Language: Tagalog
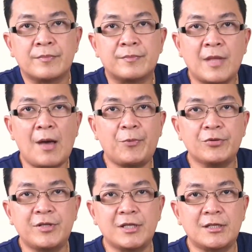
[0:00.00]

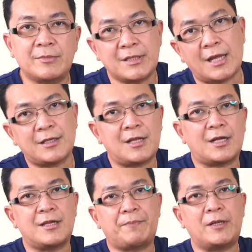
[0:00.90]
Tapos, tignan naman natin ang
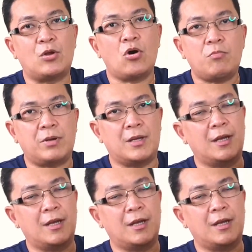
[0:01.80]
kanyang panloob.